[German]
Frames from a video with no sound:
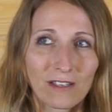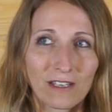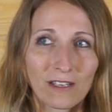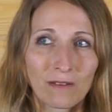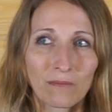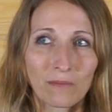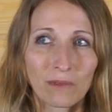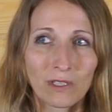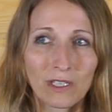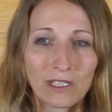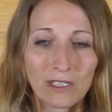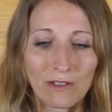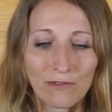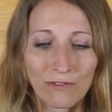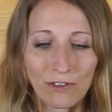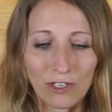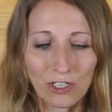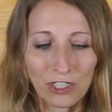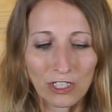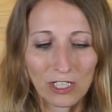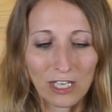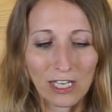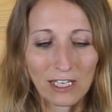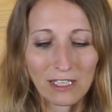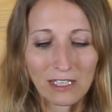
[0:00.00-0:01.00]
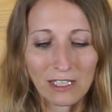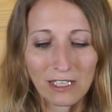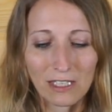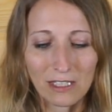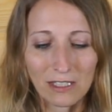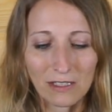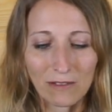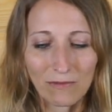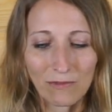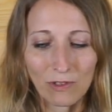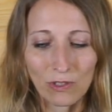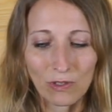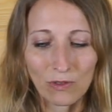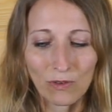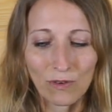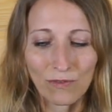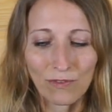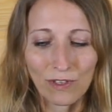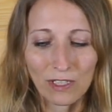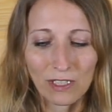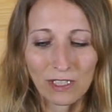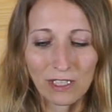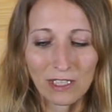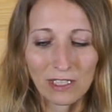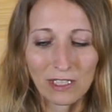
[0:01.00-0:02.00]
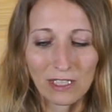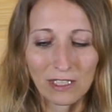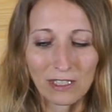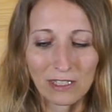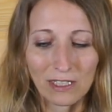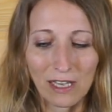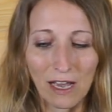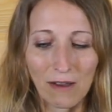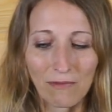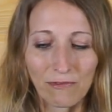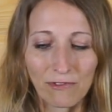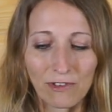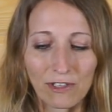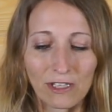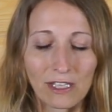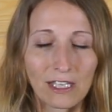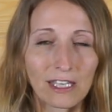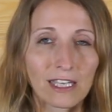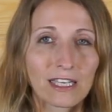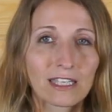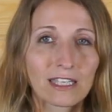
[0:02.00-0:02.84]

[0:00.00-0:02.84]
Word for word: in diesem Verständnis, wieso wir diese Zapfen